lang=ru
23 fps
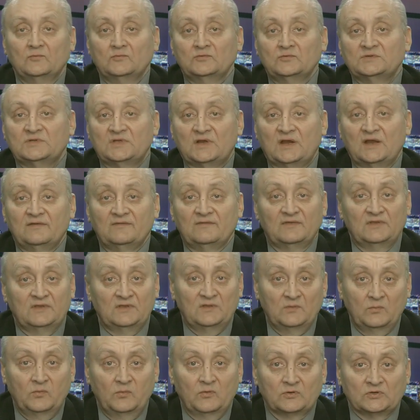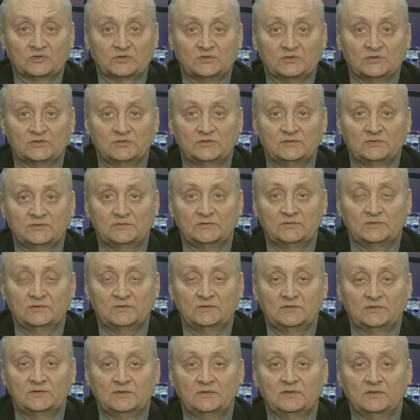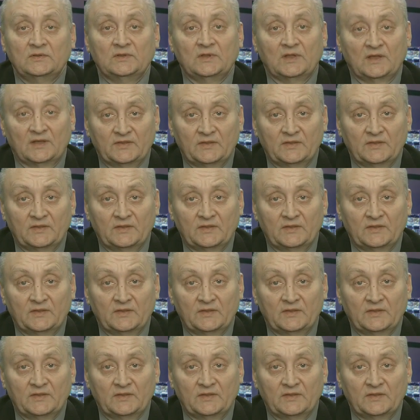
устраивать дебош. Надо